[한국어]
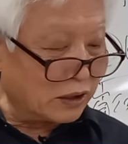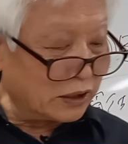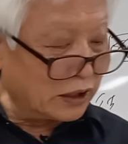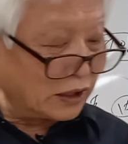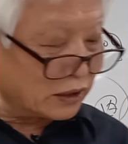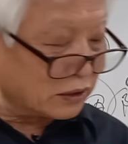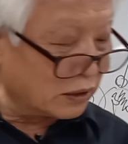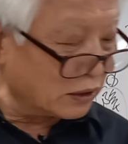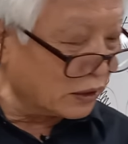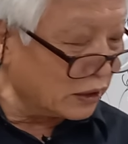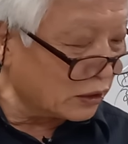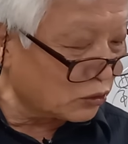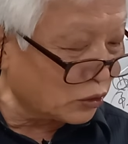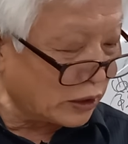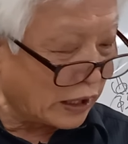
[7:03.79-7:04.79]

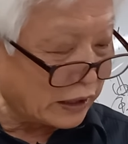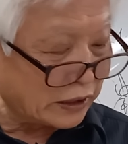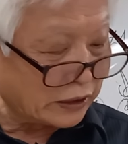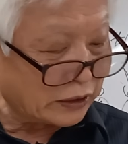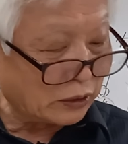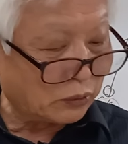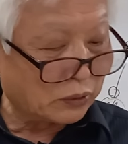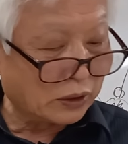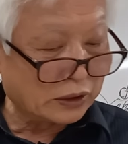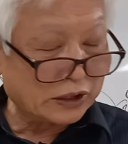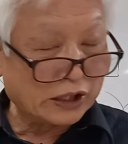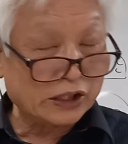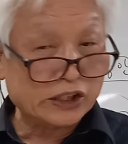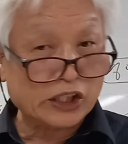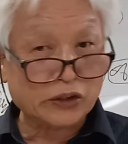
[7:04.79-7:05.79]
이 저자 같은 경우는
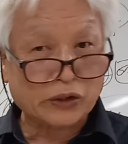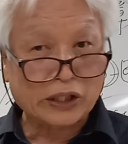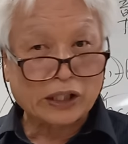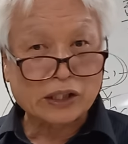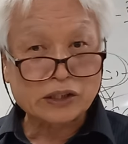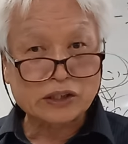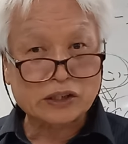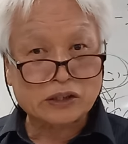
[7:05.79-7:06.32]
이 식기,